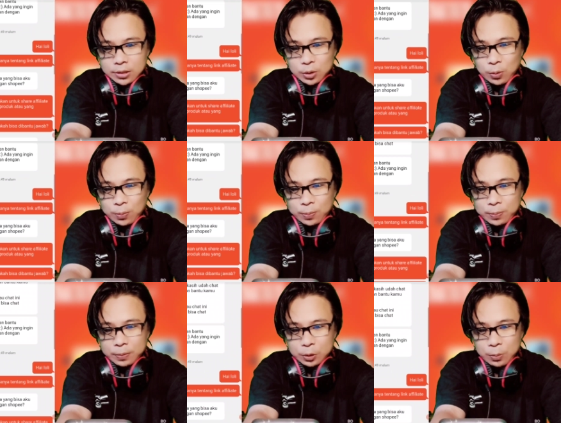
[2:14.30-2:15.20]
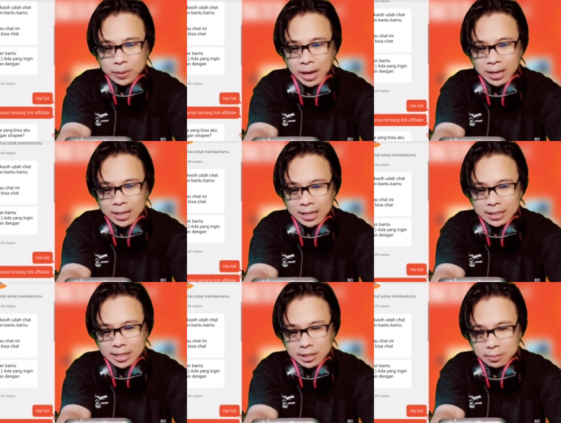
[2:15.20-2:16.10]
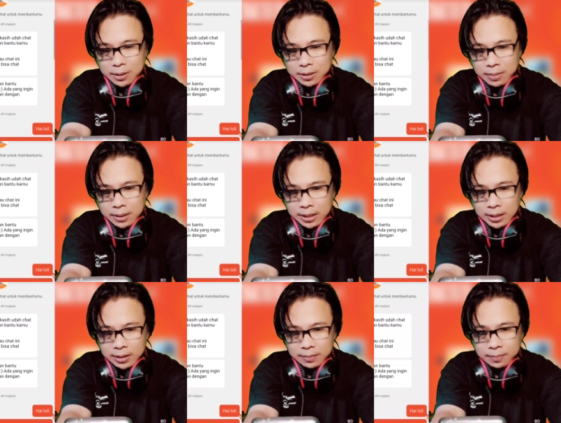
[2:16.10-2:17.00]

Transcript: Shop Shopee agennya ya teman-teman ya